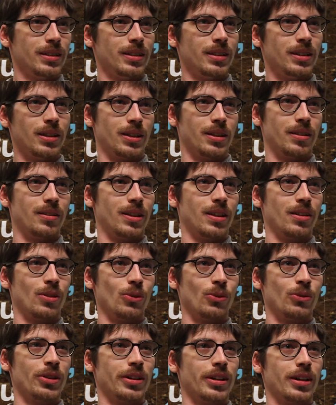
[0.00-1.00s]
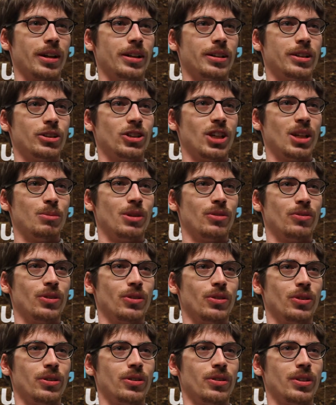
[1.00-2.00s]
Die, das grundsätzliche alte Schema von
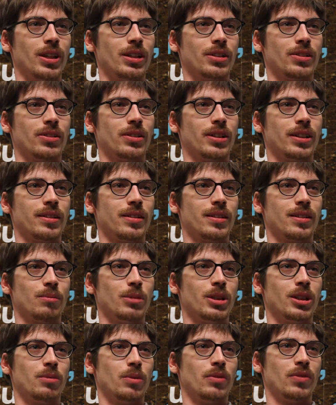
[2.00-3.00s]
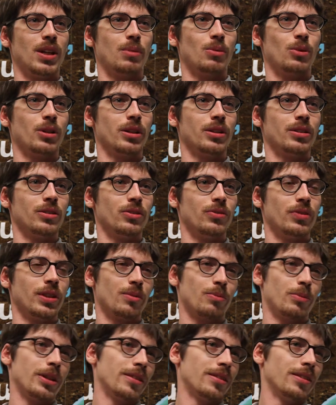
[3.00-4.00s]
1968 mit Bewerbungen und
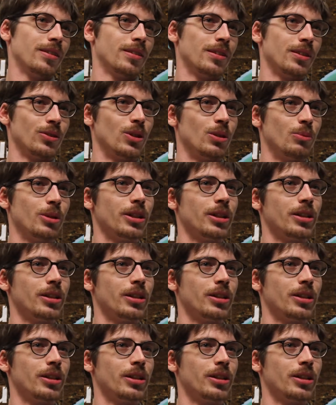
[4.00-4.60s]
Fixplätzen ist halt nicht mehr